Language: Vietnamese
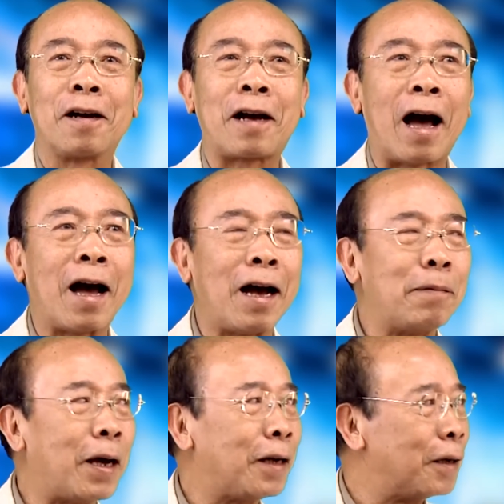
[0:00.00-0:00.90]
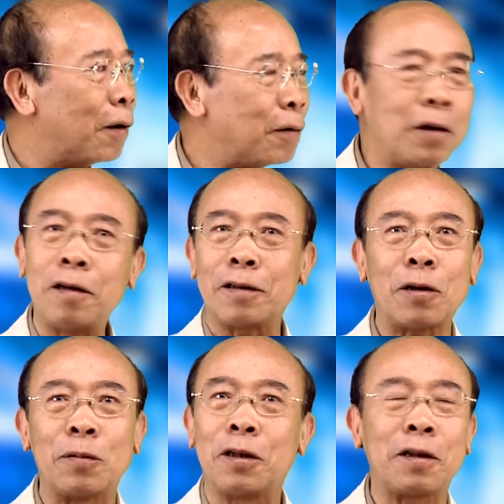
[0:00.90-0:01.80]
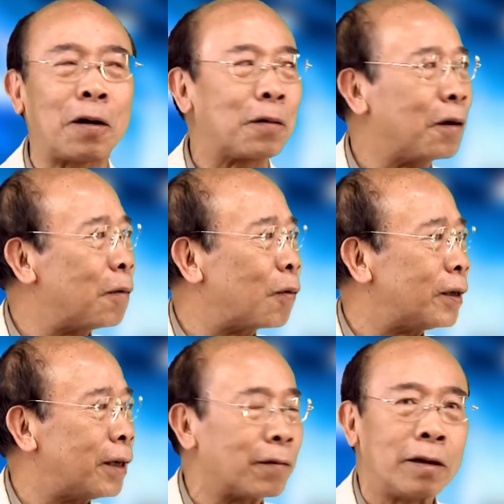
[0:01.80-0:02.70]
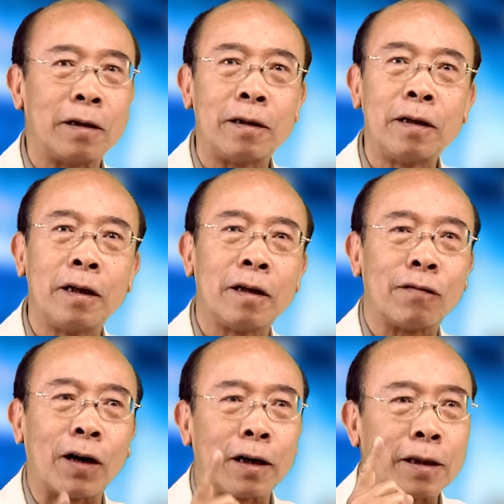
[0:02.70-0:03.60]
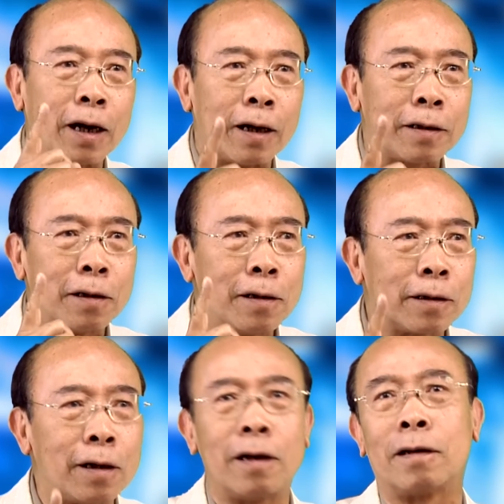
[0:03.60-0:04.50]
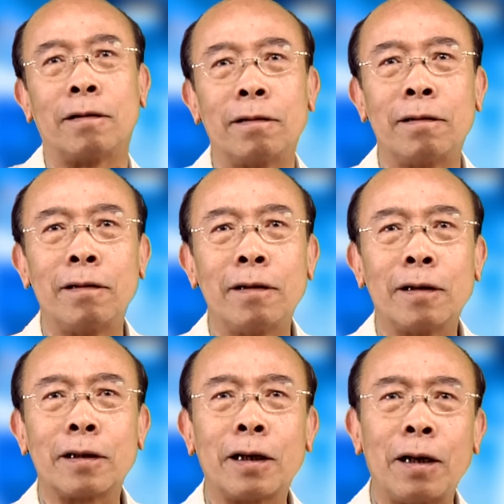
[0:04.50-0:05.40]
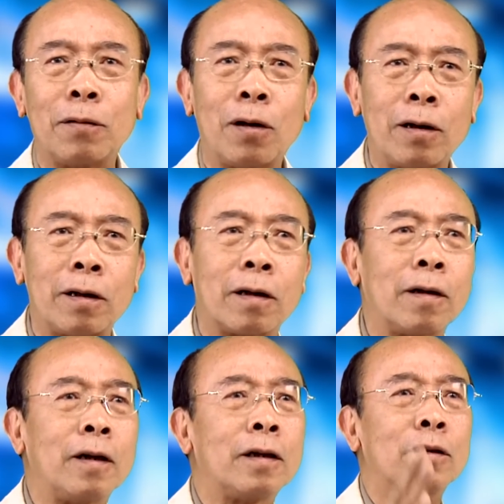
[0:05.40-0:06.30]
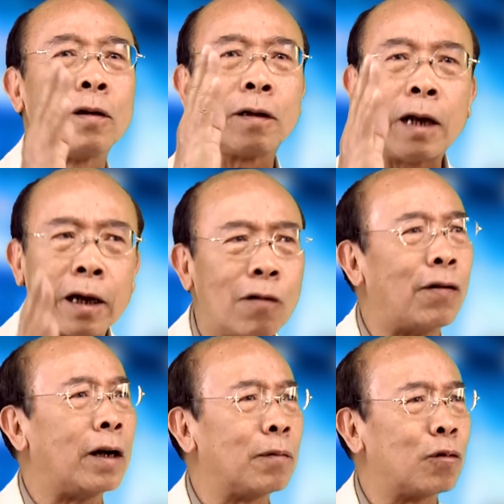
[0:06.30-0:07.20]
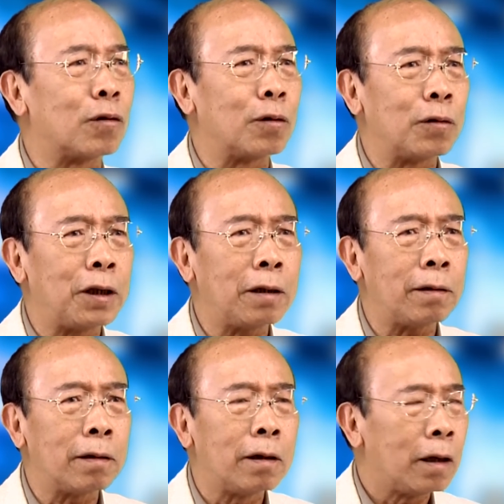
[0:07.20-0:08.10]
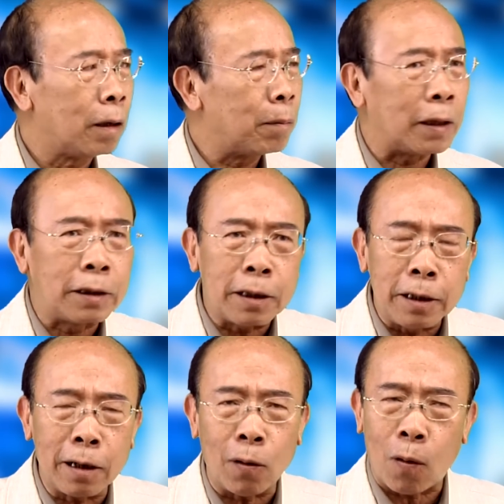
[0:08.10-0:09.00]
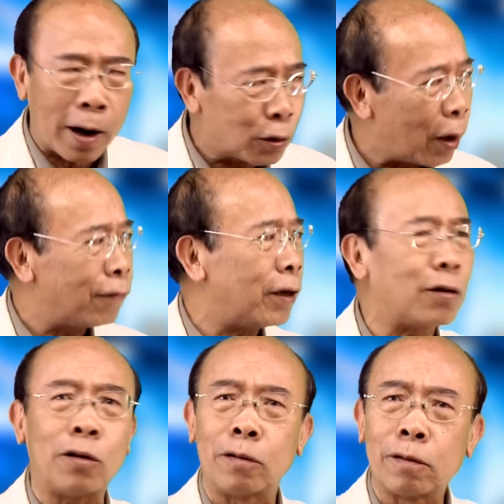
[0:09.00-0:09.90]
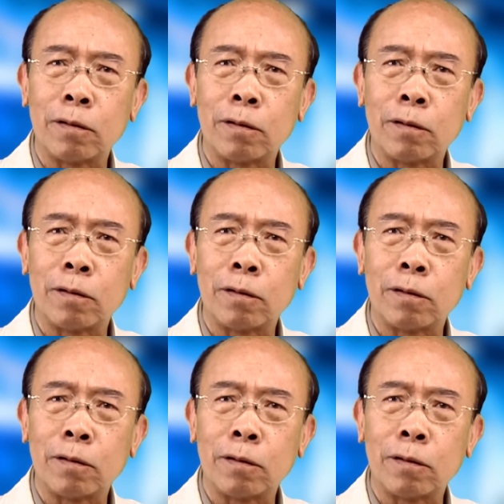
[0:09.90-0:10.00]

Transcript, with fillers: cả hai bên đều đứng ở trong dân tộc nó không quan trọng nữa và người ta thường thường người ta đều nói rằng đây không phải là một cuộc nội chiến mà chính nghĩa là hoàn toàn về tôi